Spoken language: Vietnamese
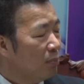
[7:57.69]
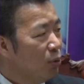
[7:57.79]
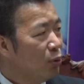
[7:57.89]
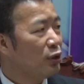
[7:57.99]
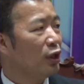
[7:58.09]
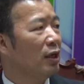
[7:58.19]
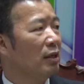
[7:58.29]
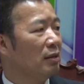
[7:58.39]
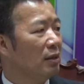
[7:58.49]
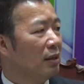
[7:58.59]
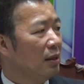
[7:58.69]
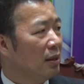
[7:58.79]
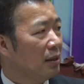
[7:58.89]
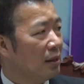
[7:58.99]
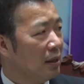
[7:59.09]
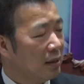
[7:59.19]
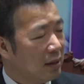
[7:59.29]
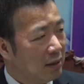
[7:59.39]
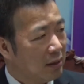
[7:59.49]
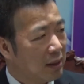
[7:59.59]
môi trường thì
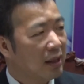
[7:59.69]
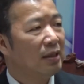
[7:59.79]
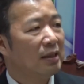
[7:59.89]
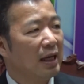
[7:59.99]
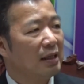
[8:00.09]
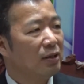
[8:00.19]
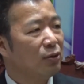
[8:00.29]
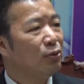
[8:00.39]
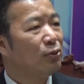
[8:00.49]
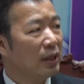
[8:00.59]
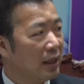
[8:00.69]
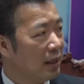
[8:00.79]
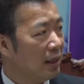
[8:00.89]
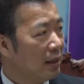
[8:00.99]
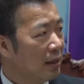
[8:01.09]
từ cây xanh đô thị này,